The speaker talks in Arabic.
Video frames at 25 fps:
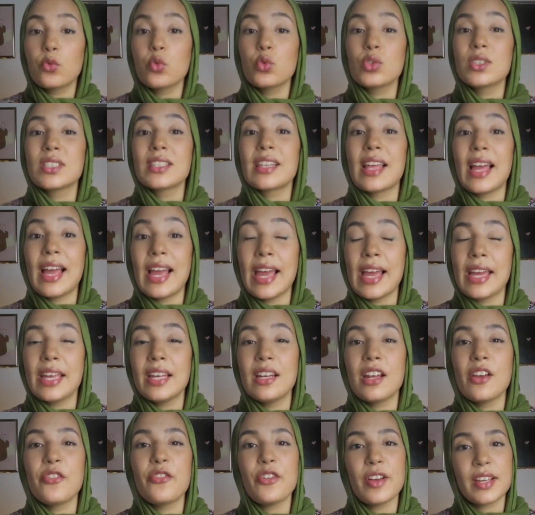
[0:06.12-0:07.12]
في وسط
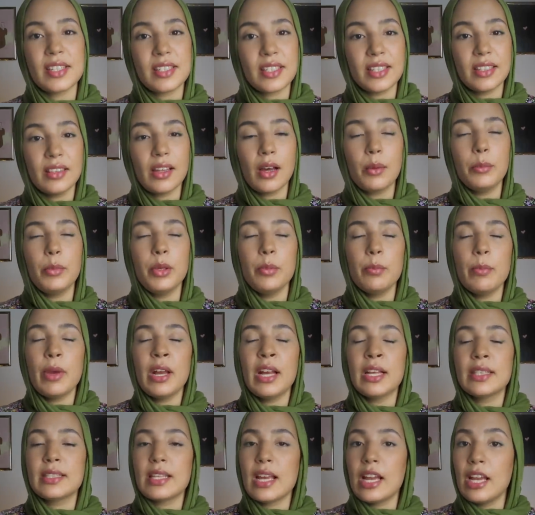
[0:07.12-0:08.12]
عائله فاسده
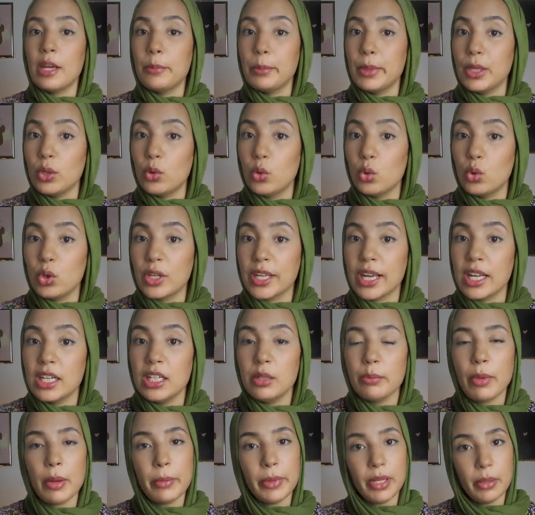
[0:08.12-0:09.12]
بما تحمله
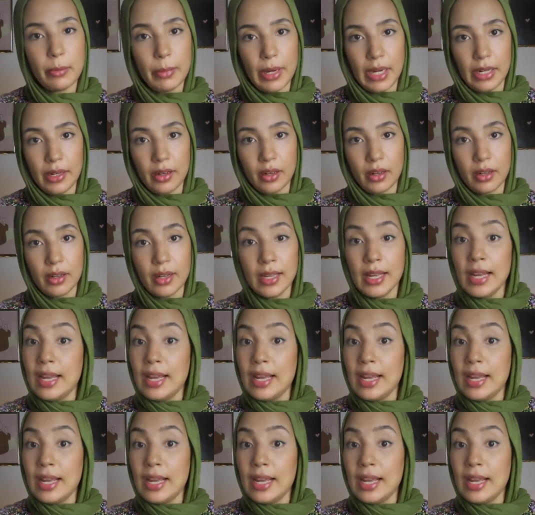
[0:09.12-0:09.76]
الكلمه من معنى